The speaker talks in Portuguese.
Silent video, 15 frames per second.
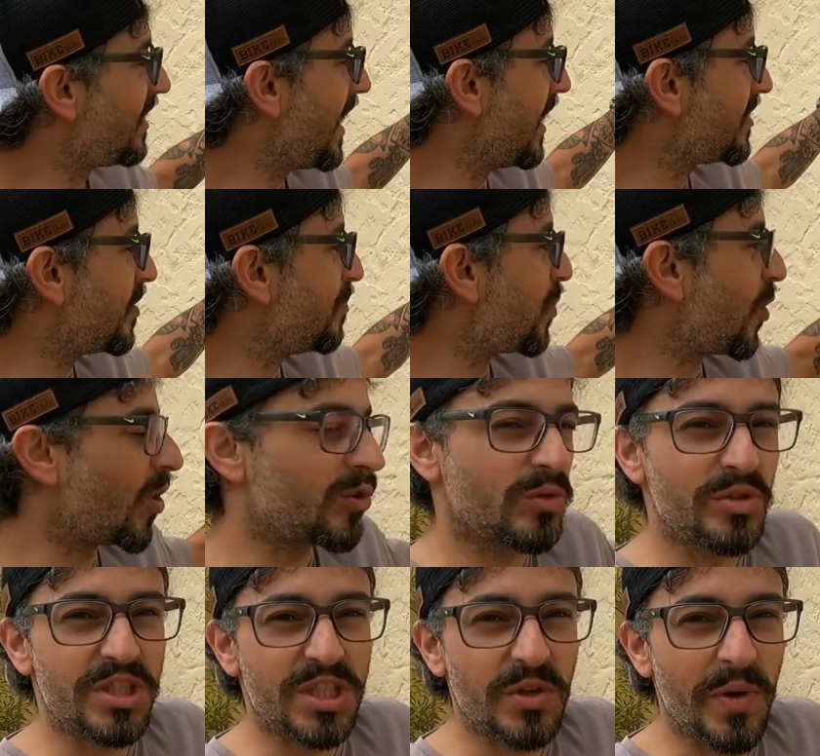que é esse
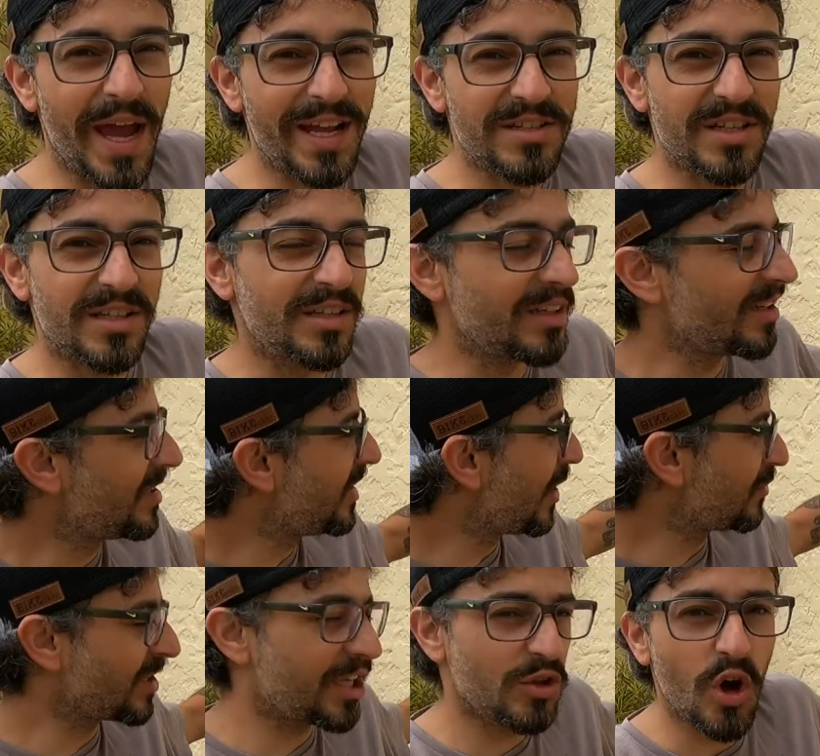prólogo Scratch aqui,
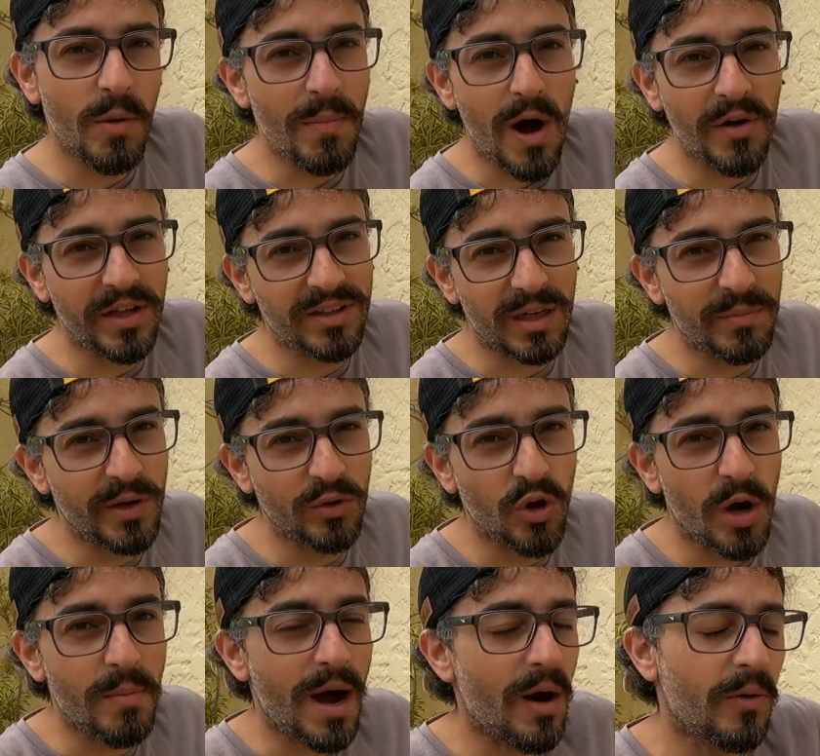que é um selim normal, né, tamanho
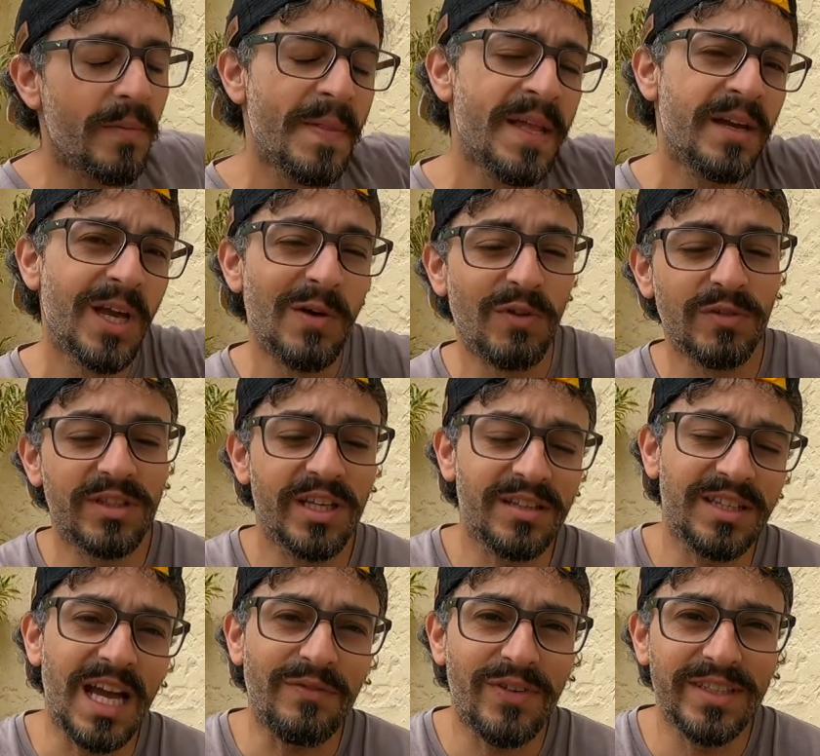normal, eu vou
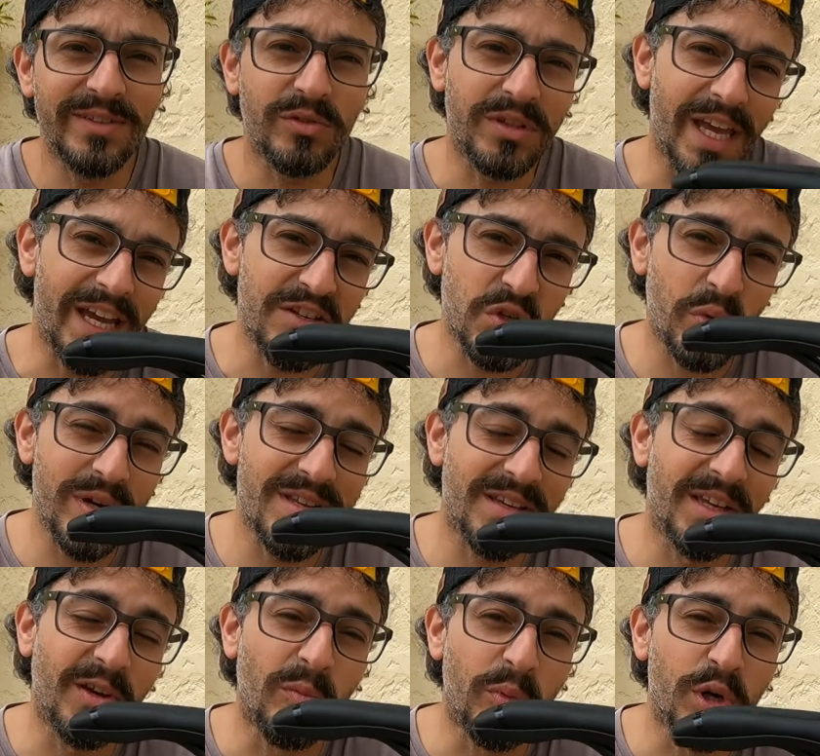tentar fazer o teste com esse
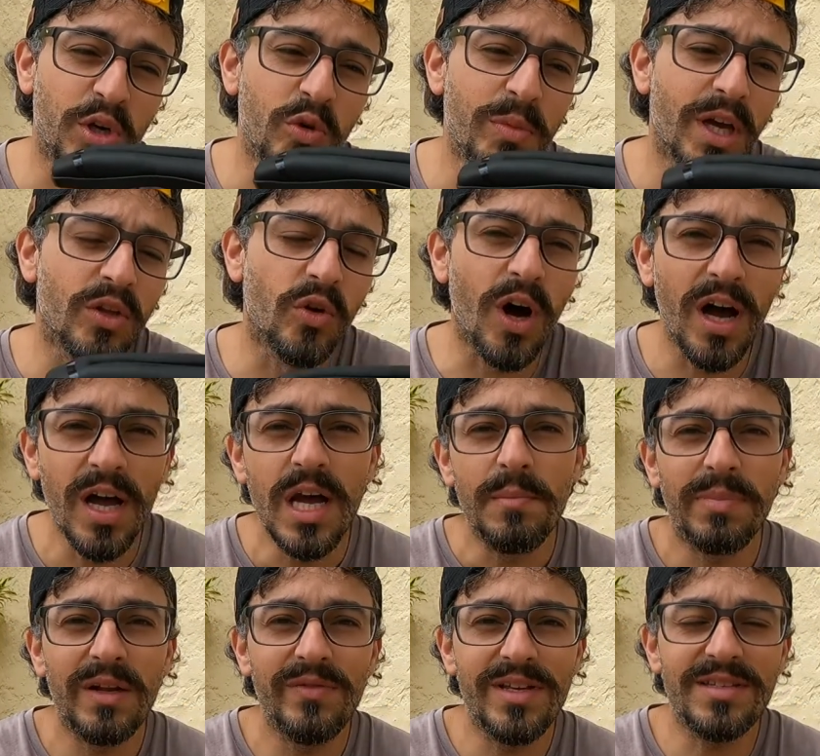aqui que é um pouquinho menor,
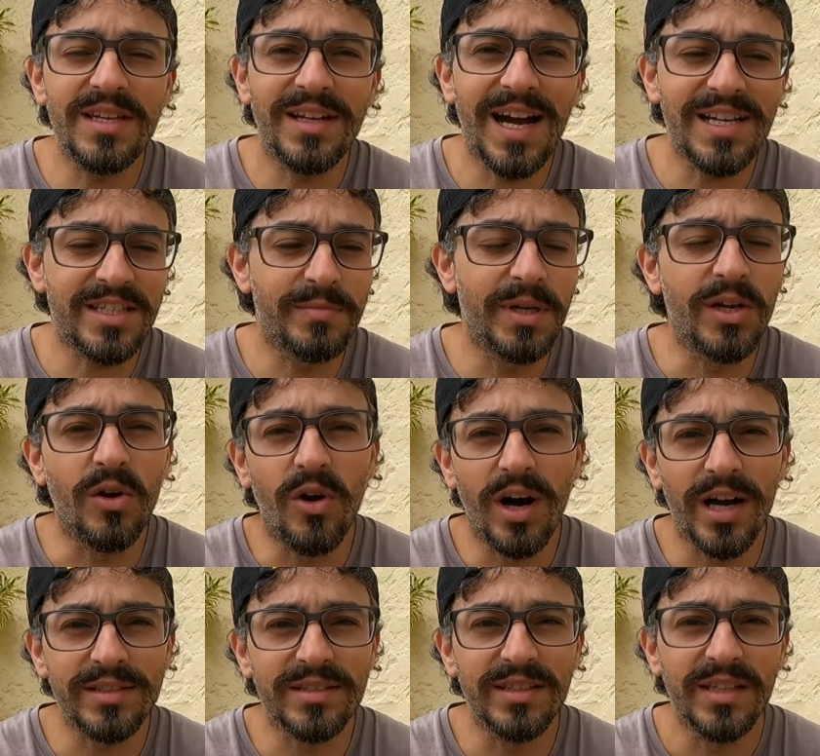para ver se encaixa
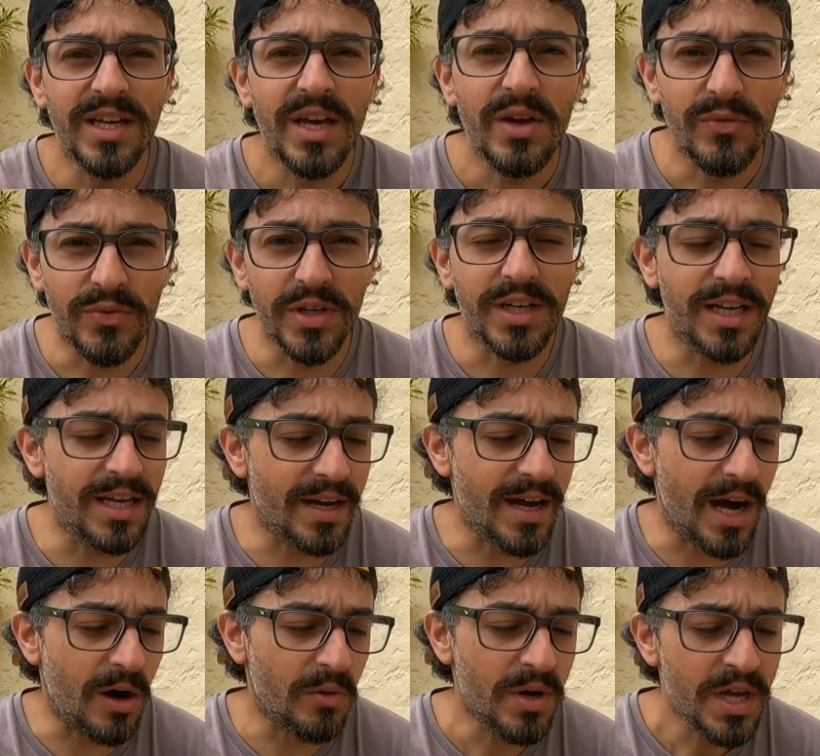melhor, se fica
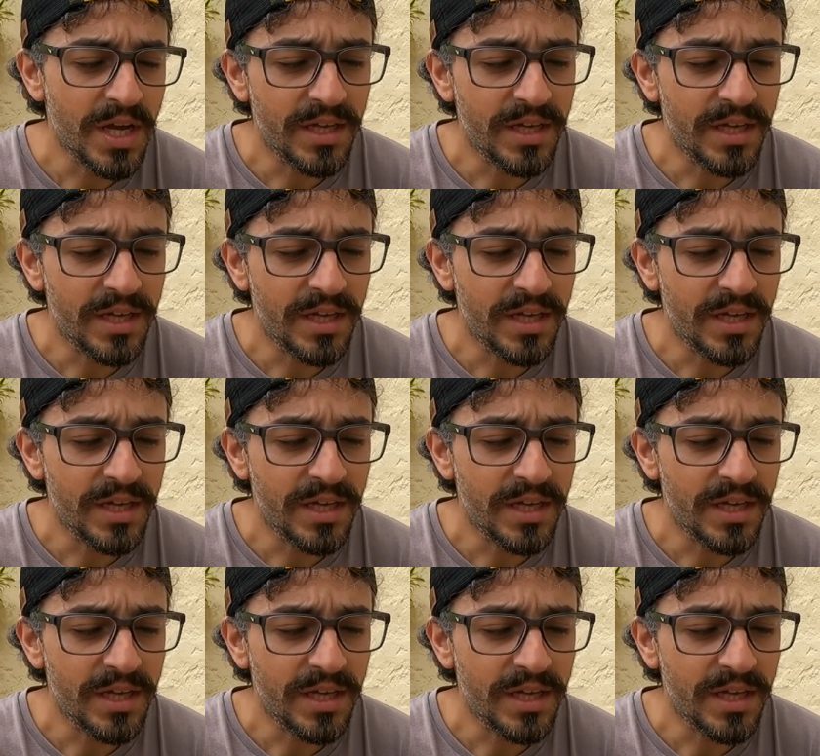legal.